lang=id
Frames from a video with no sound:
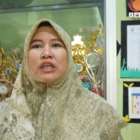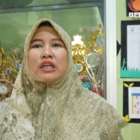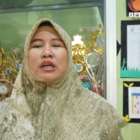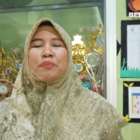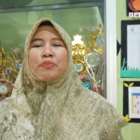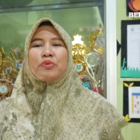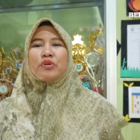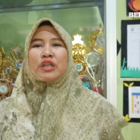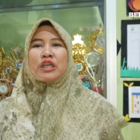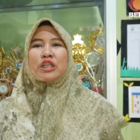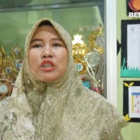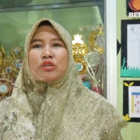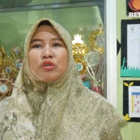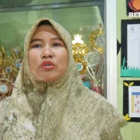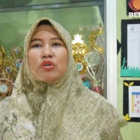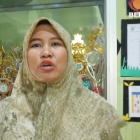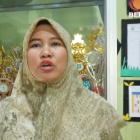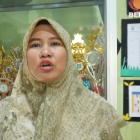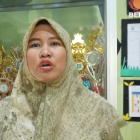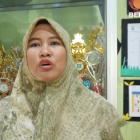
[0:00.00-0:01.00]
kebun itu
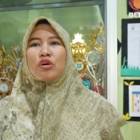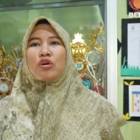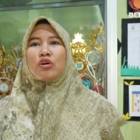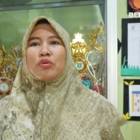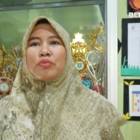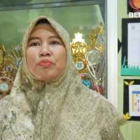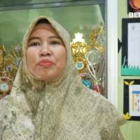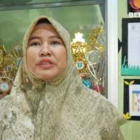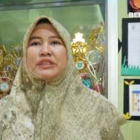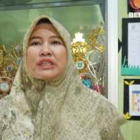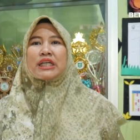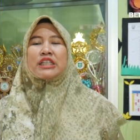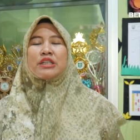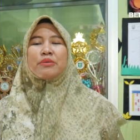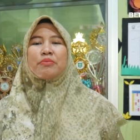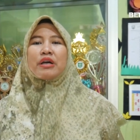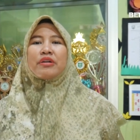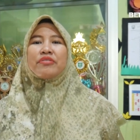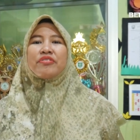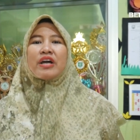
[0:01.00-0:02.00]
bisa
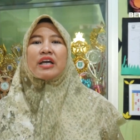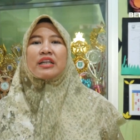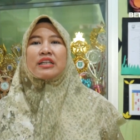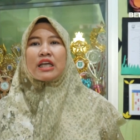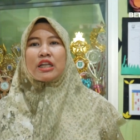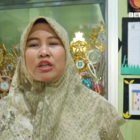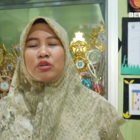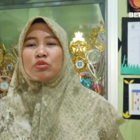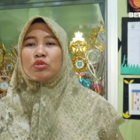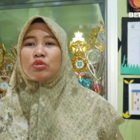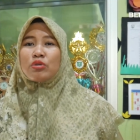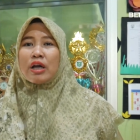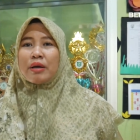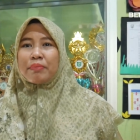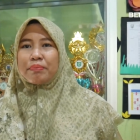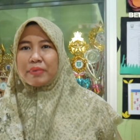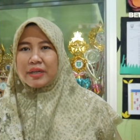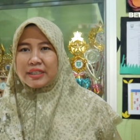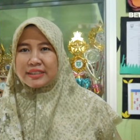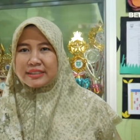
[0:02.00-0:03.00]
dimanfaatkan untuk apa